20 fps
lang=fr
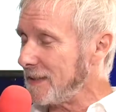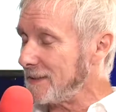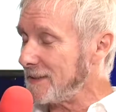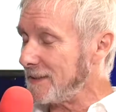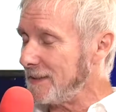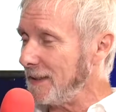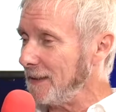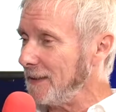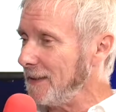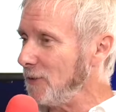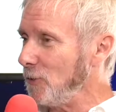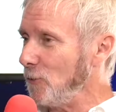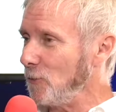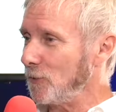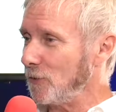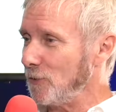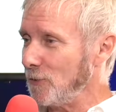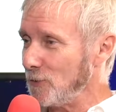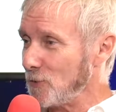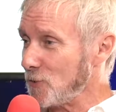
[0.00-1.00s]
série,
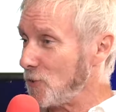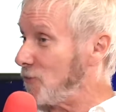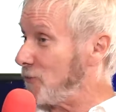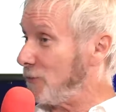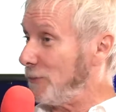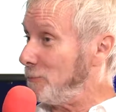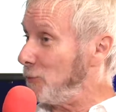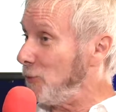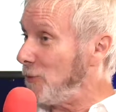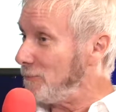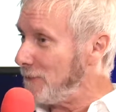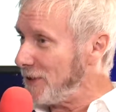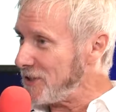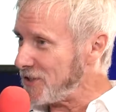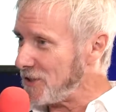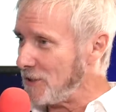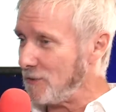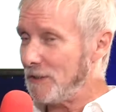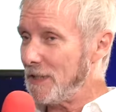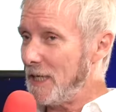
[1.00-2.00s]
donc je ne suis plus le
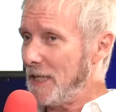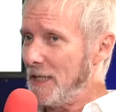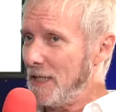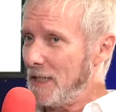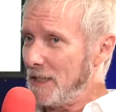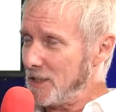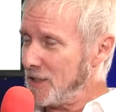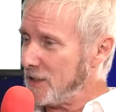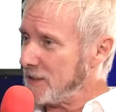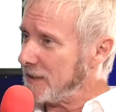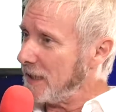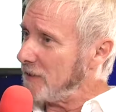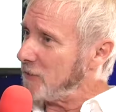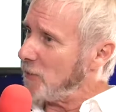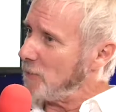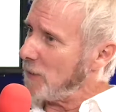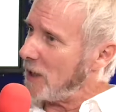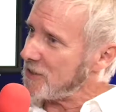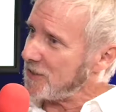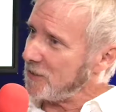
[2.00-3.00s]
méchant. J'essaye
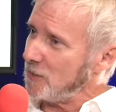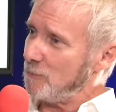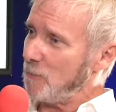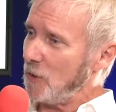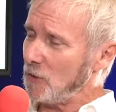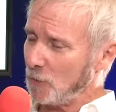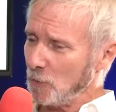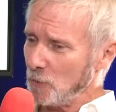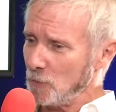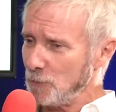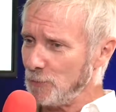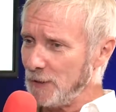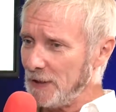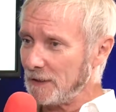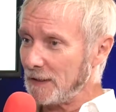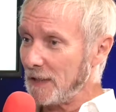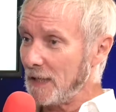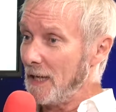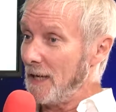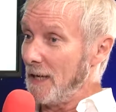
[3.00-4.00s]
de me racheter une bonne
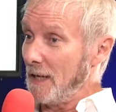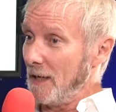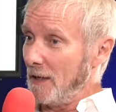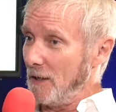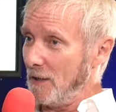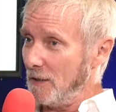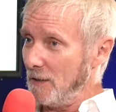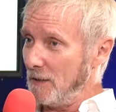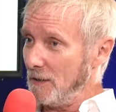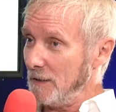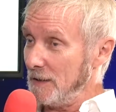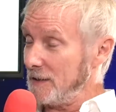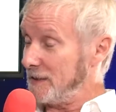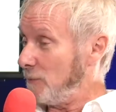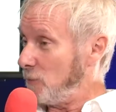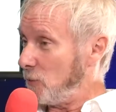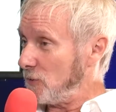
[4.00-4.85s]
conduite, et c'est pour